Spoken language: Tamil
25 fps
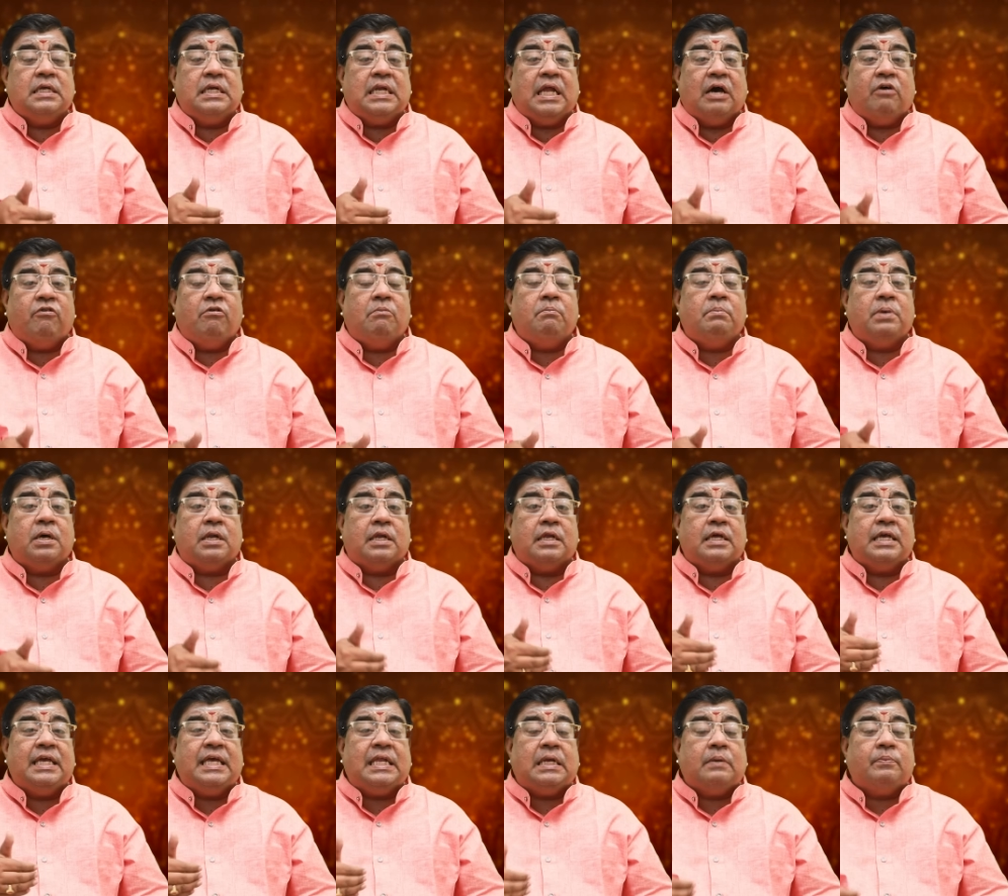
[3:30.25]
நவம்பர்
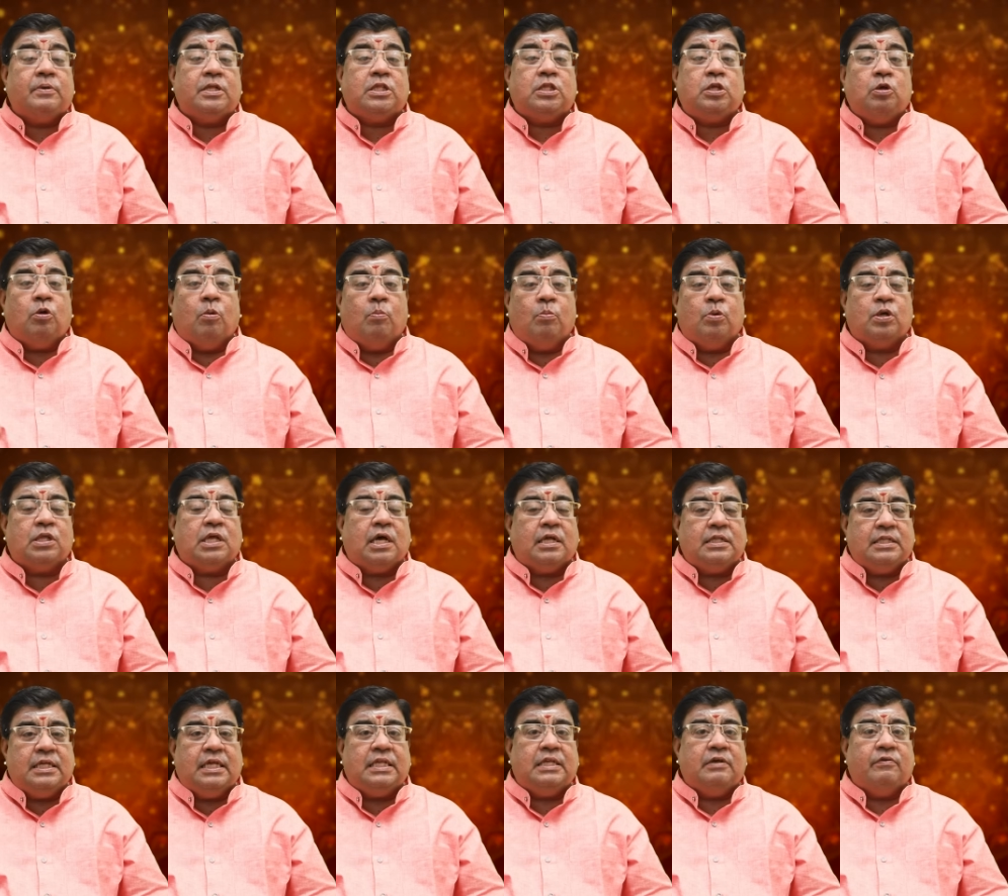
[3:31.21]
இருபத்தி
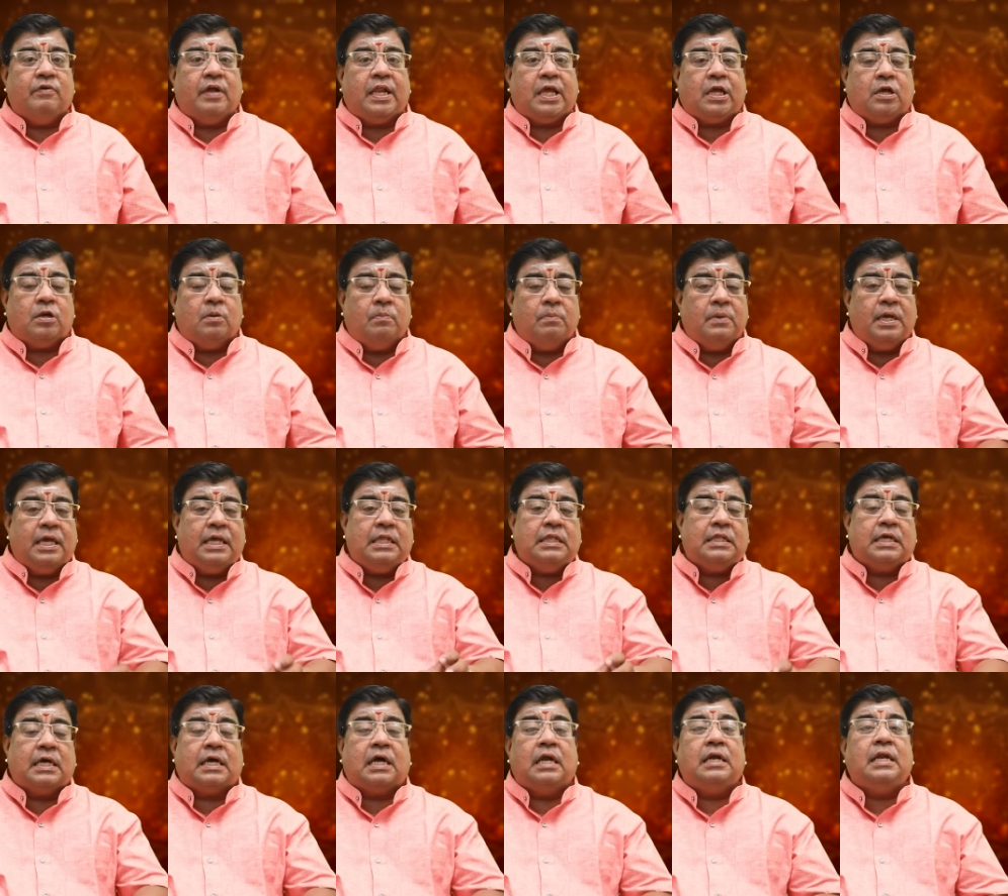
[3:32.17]
ஒன்பதாம் தேதி வரைக்கும்
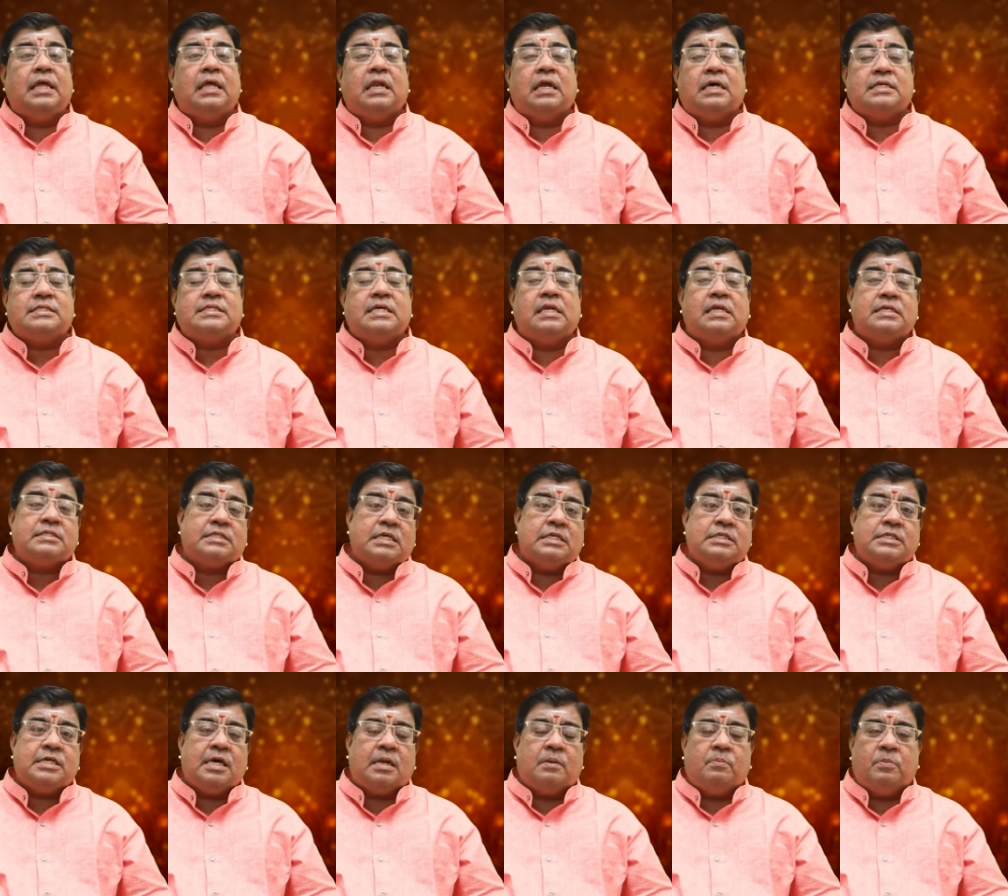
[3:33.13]
இந்த கன்னிராசியில்
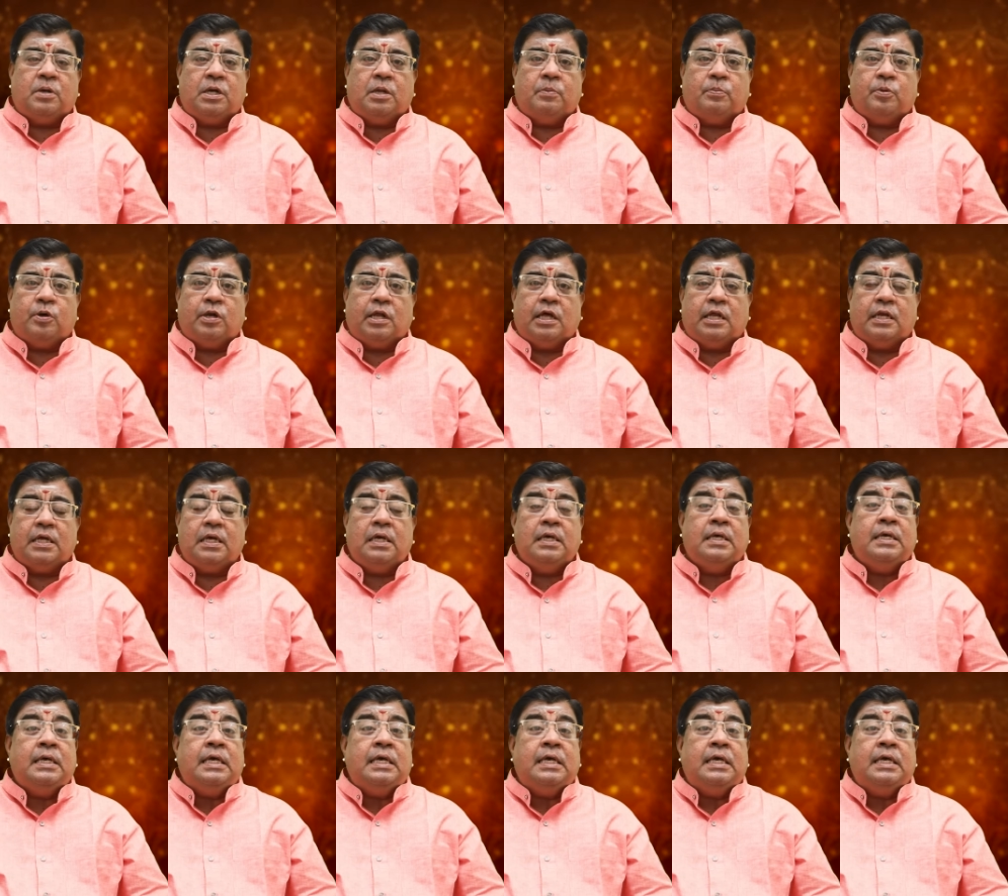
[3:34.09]
சஞ்சாரம் பண்ண போகிறாரு